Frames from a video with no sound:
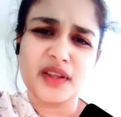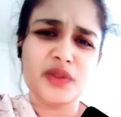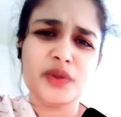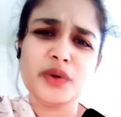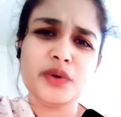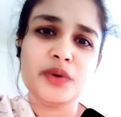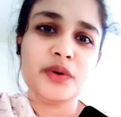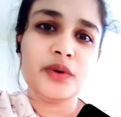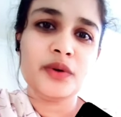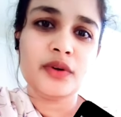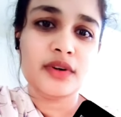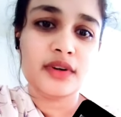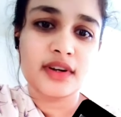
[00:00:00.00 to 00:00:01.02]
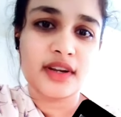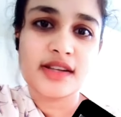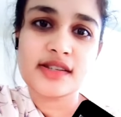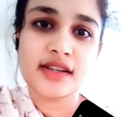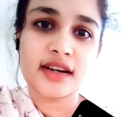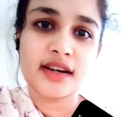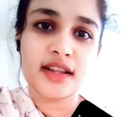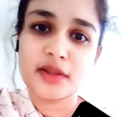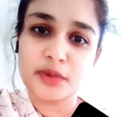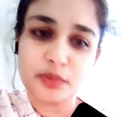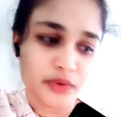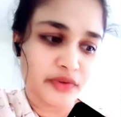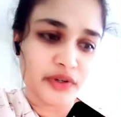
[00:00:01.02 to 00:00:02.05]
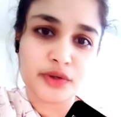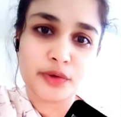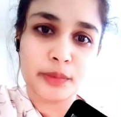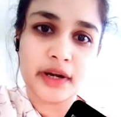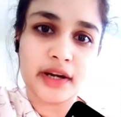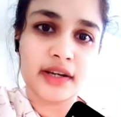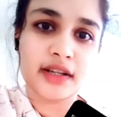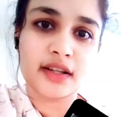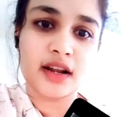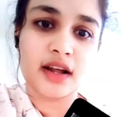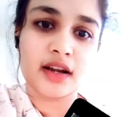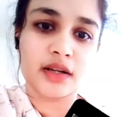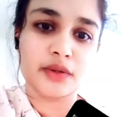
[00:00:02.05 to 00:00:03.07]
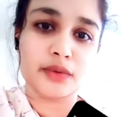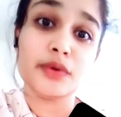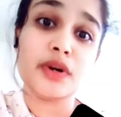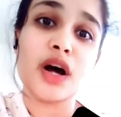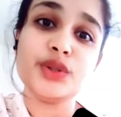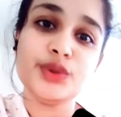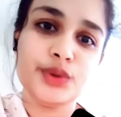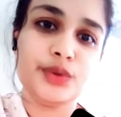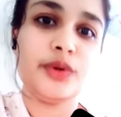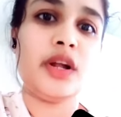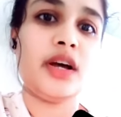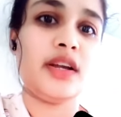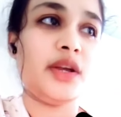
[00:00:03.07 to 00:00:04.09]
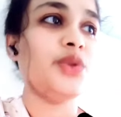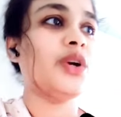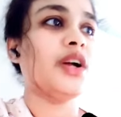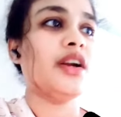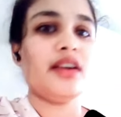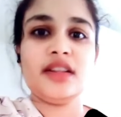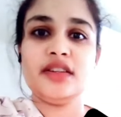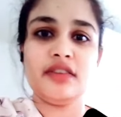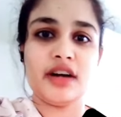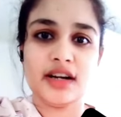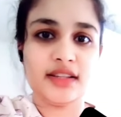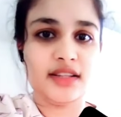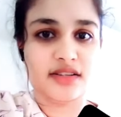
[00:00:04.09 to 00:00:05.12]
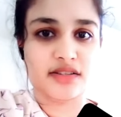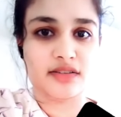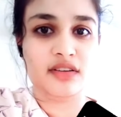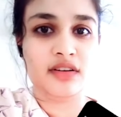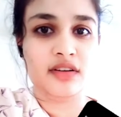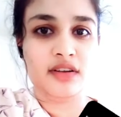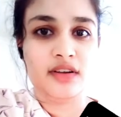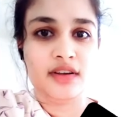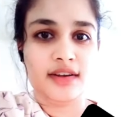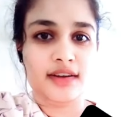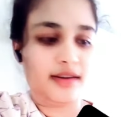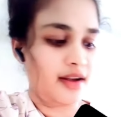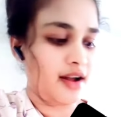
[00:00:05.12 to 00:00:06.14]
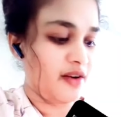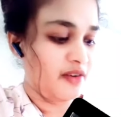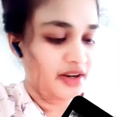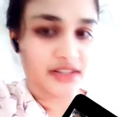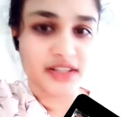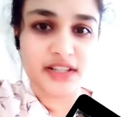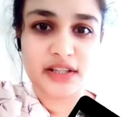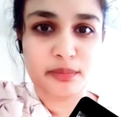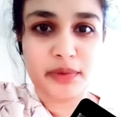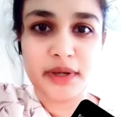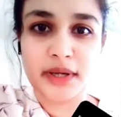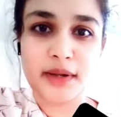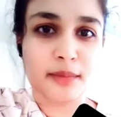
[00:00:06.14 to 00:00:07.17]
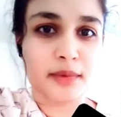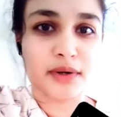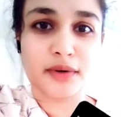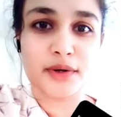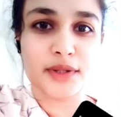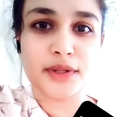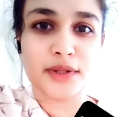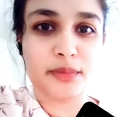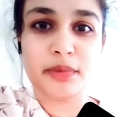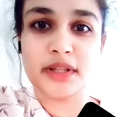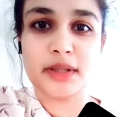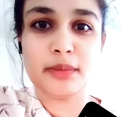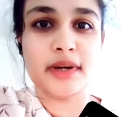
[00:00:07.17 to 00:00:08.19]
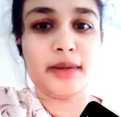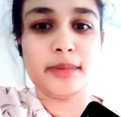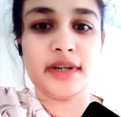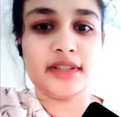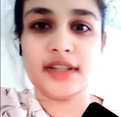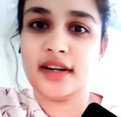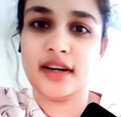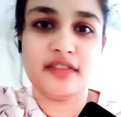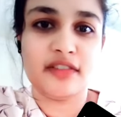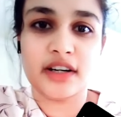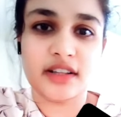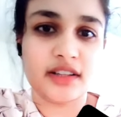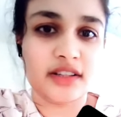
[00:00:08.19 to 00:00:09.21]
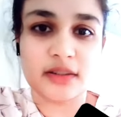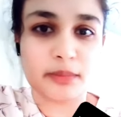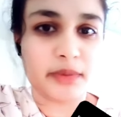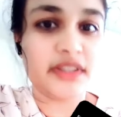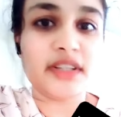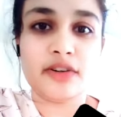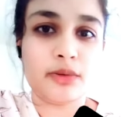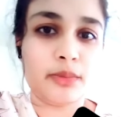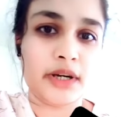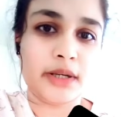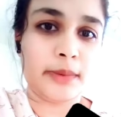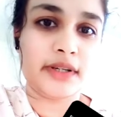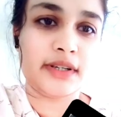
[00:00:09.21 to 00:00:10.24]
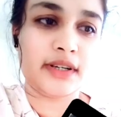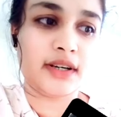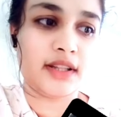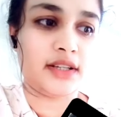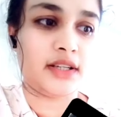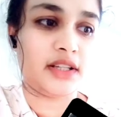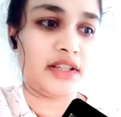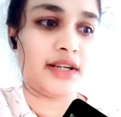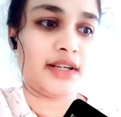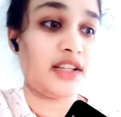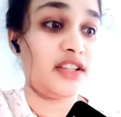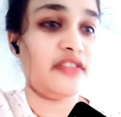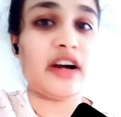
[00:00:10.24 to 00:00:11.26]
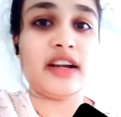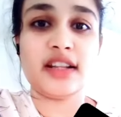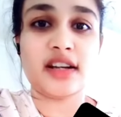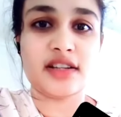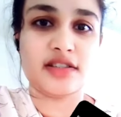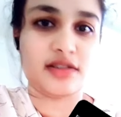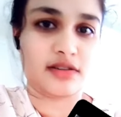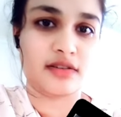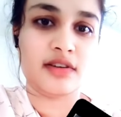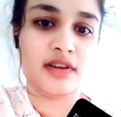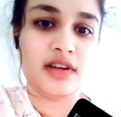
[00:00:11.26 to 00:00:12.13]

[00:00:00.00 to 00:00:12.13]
ఎందుకు రీజన్ అనేది ఇప్పటి వరకు బయటికి రాలేదు రాదు కూడా ఎందుకంటే ఇది వాళ్ళ దేశం వాడిది తప్పైనా మనోడిది తప్పైతే బయటపెడతారు కానీ వాడిది తప్పైతే వాడు బయటపెట్టాడు కదండి ఎందుకంటే ఇది వాళ్ళ రాజ్యం